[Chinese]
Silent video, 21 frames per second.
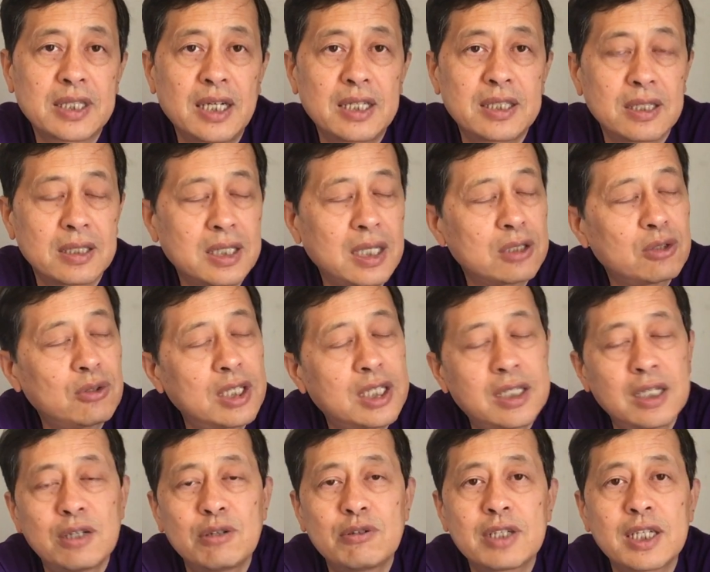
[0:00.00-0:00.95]
大家，他对
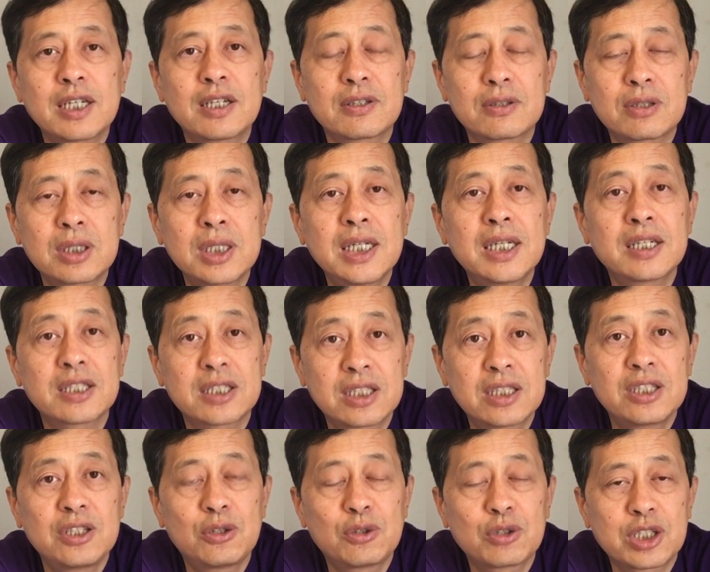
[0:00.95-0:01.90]
科威特
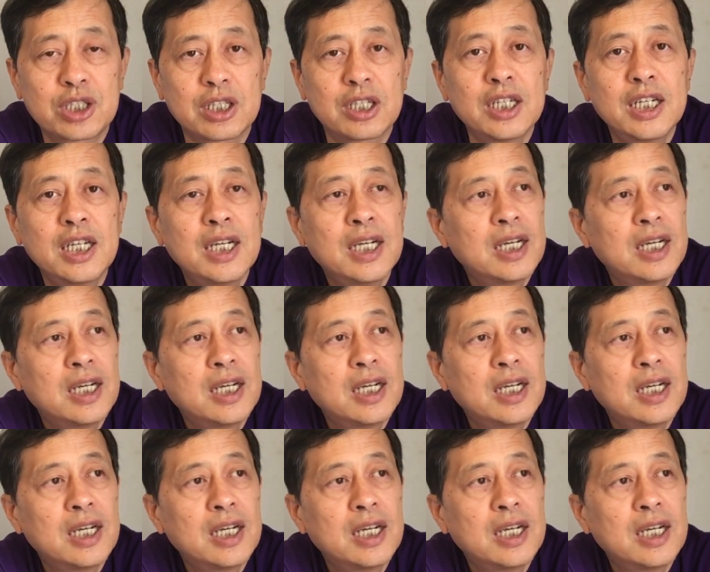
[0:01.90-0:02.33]
是优势，